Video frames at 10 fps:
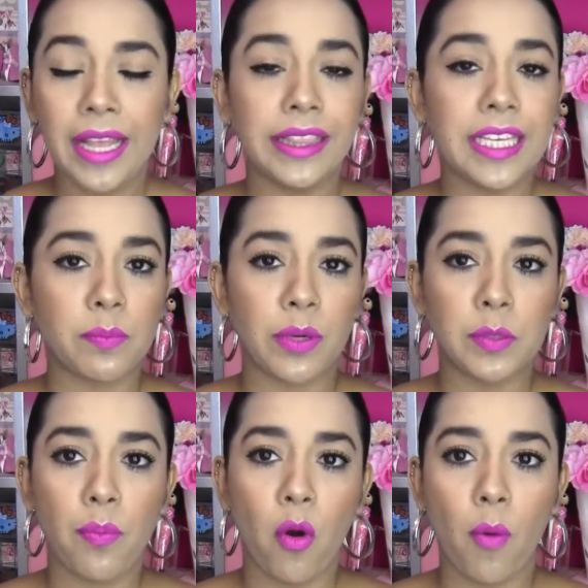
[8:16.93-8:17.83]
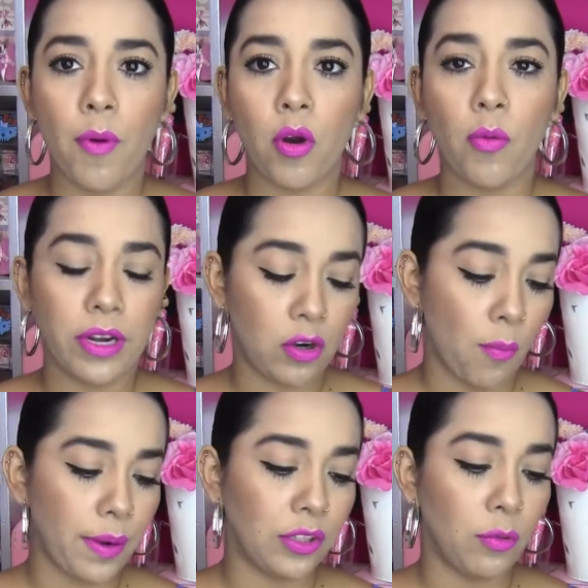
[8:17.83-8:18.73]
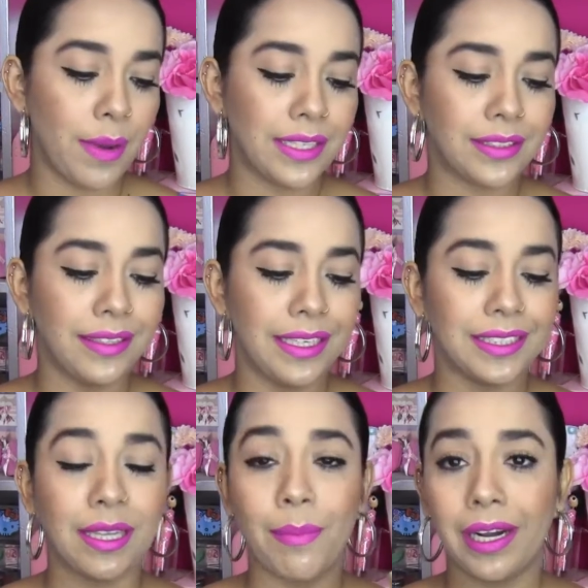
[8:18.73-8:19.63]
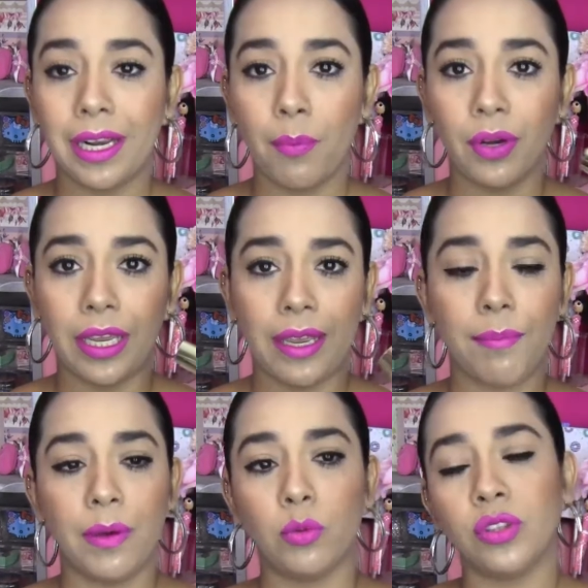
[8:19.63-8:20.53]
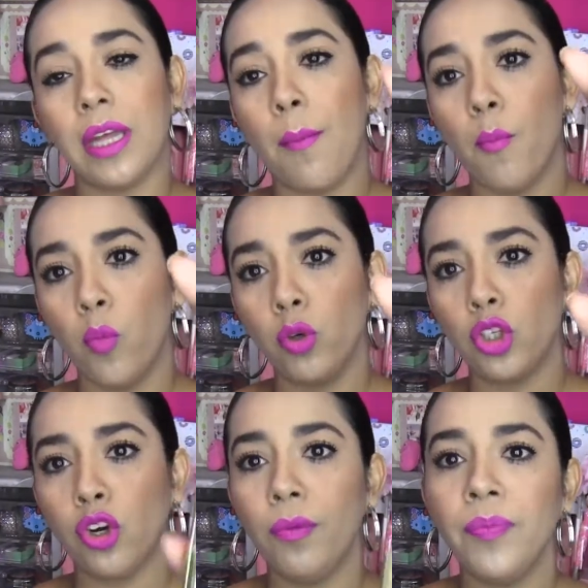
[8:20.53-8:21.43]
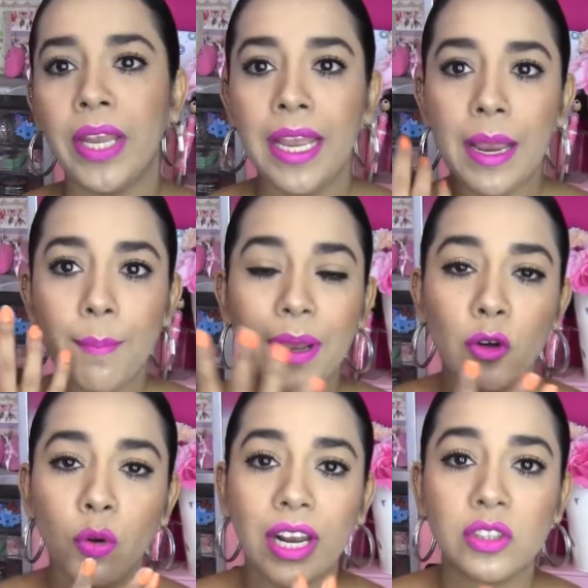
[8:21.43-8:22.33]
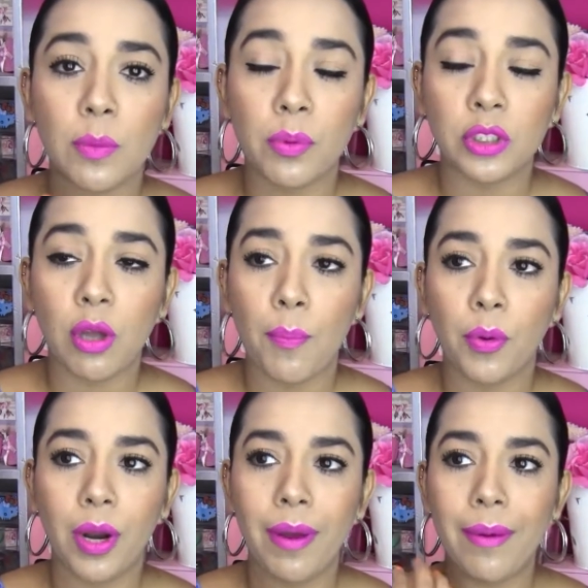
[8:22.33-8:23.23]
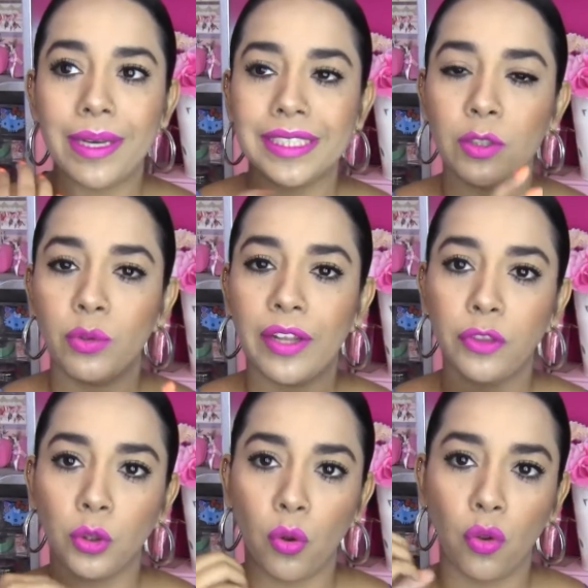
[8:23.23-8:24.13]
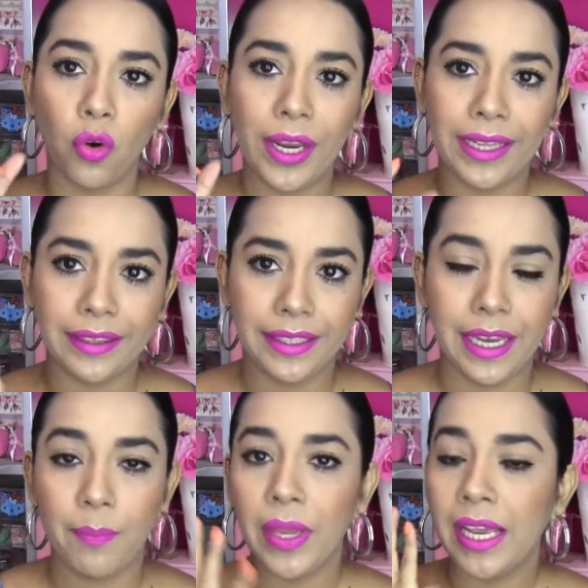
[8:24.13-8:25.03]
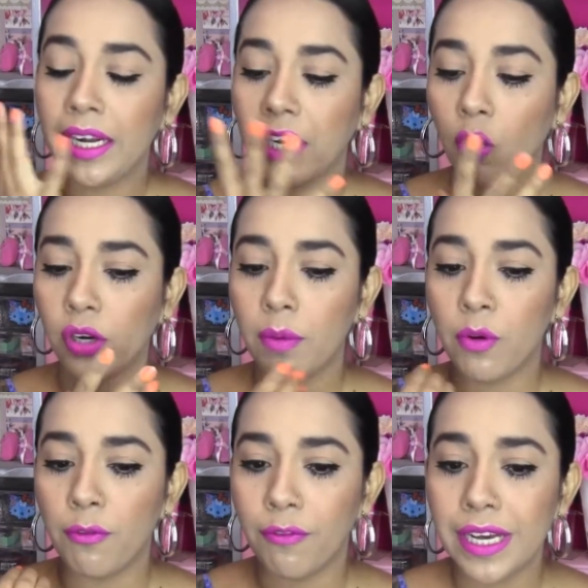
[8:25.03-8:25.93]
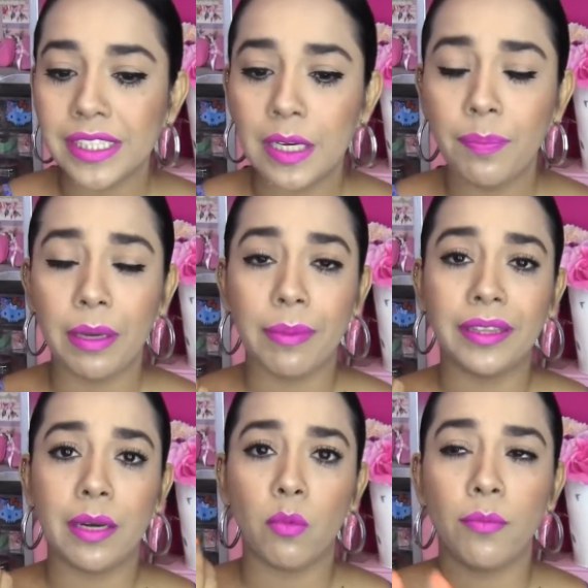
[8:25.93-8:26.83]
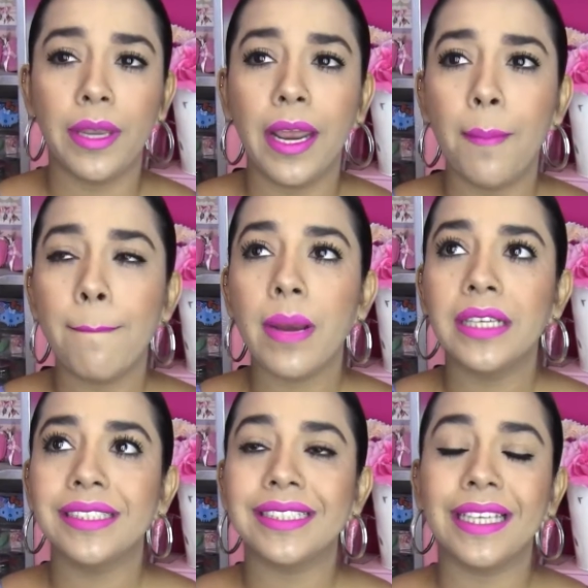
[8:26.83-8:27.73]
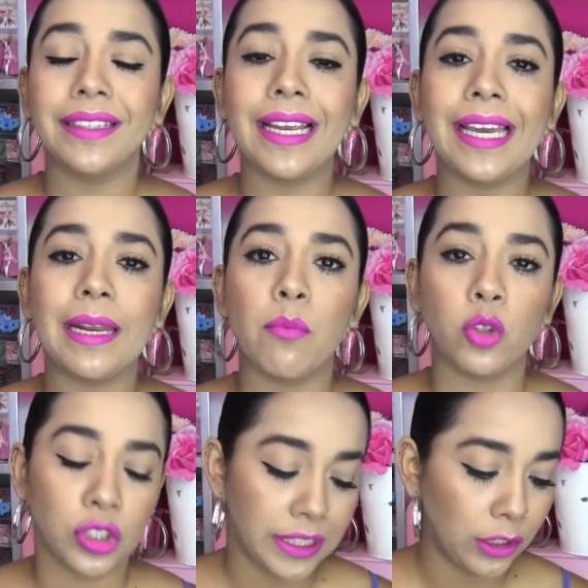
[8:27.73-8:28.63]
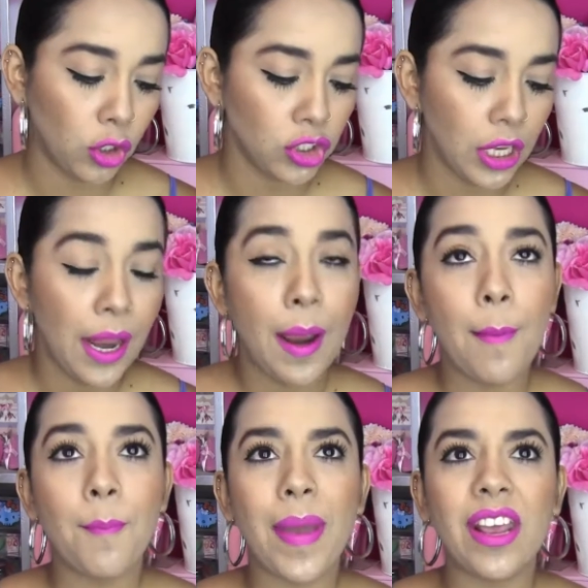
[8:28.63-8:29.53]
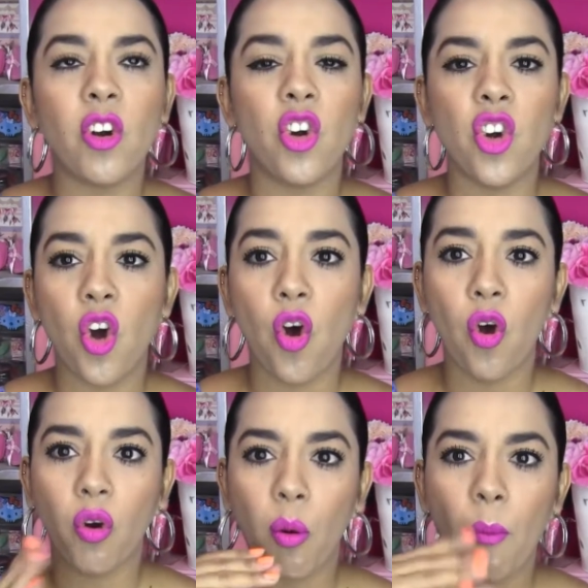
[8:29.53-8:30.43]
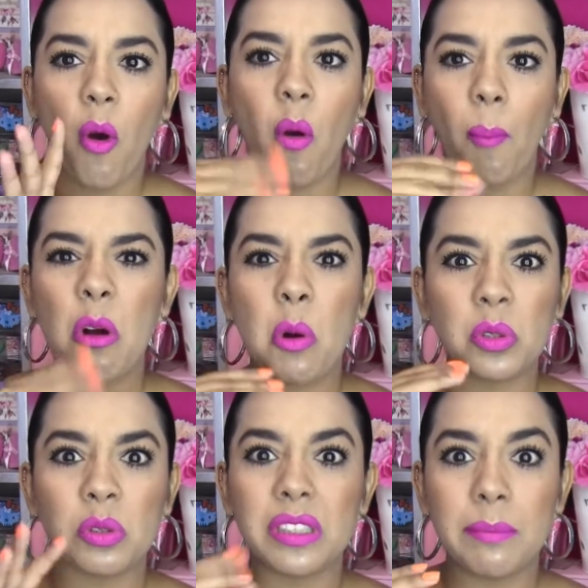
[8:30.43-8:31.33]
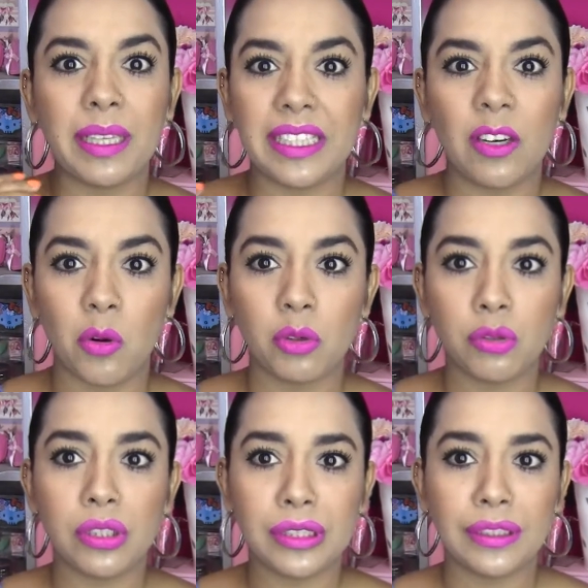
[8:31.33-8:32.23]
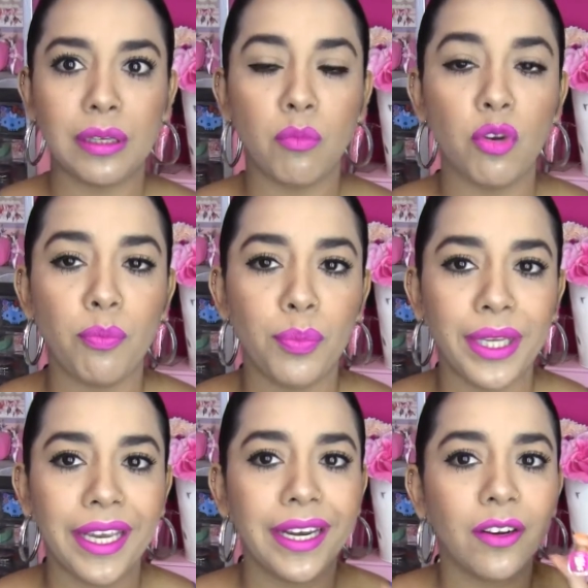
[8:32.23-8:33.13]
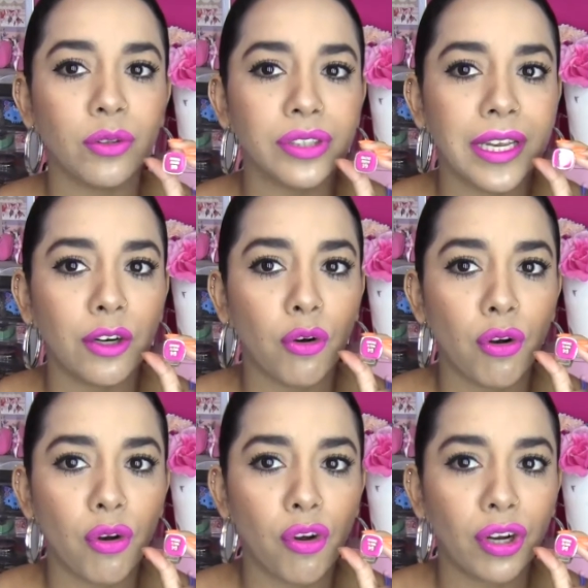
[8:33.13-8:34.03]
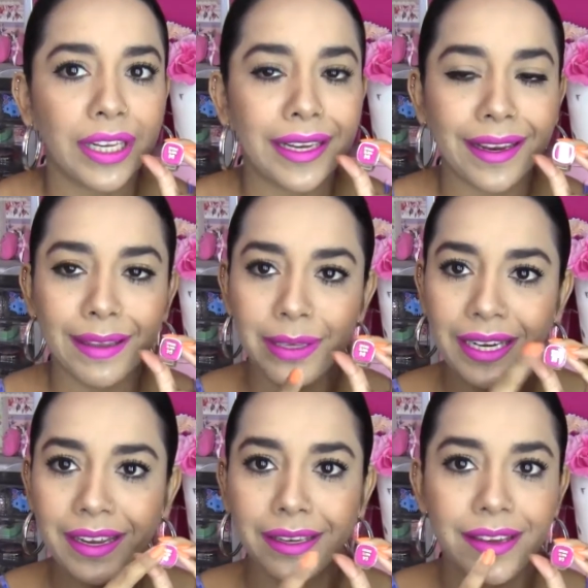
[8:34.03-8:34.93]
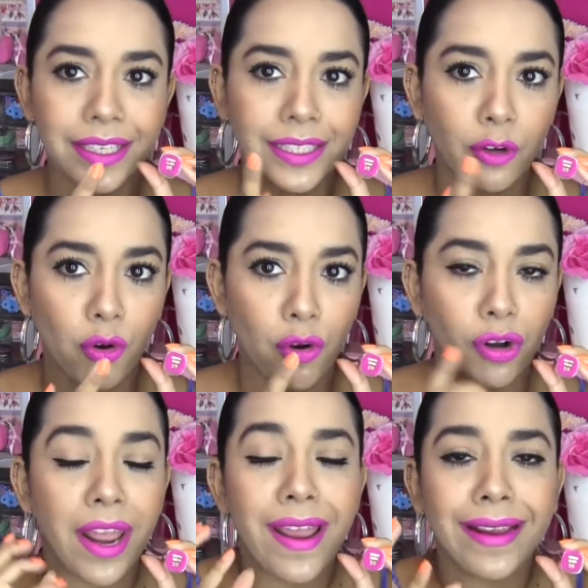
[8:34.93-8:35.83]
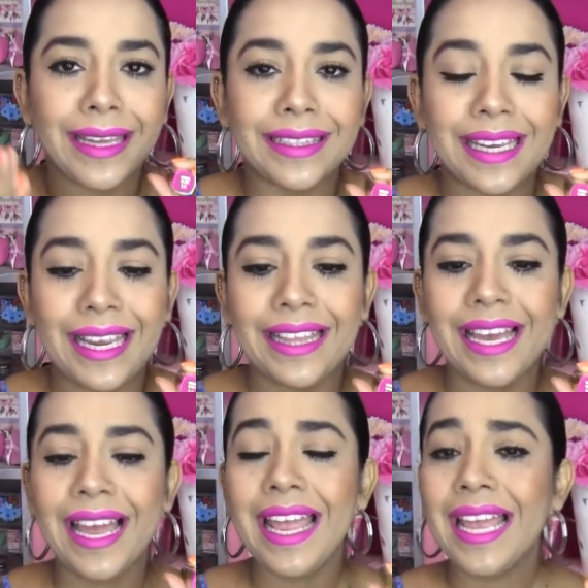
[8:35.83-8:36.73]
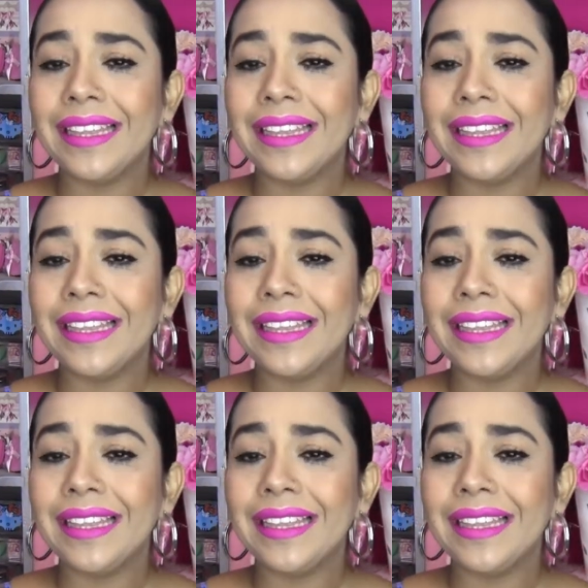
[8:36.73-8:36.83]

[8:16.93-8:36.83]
Después poco a poco voy a ir comprando más de esta marca porque me gusta mucho pero nunca los he puesto a prueba a ver si duran todo el día. Recorren muy fácil, pigmentan muy bien, se sienten cremositos, pero no como josos ni mantecosos, se sienten muy bien, o sea, el color que viene aquí es el color que te queda.